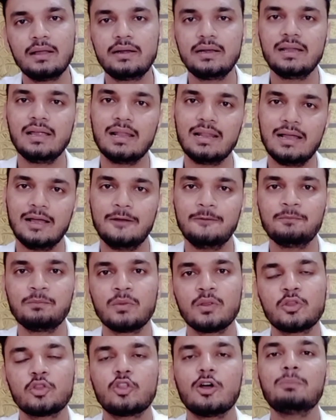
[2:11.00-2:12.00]
रियल है
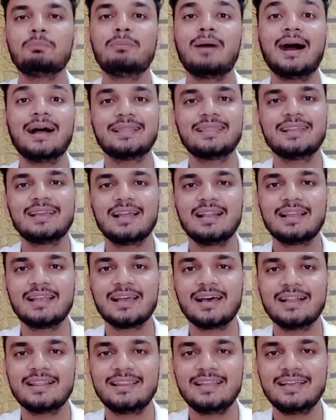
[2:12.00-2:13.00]
तो अब बात निकल के
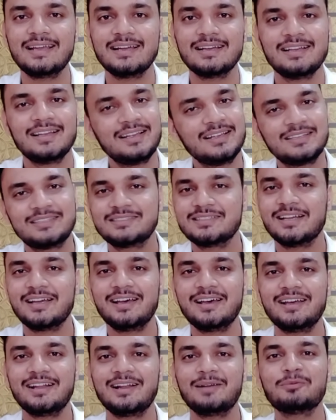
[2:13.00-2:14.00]
आती है
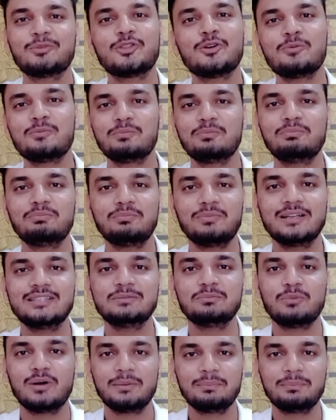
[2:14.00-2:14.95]
सर अब तो मज,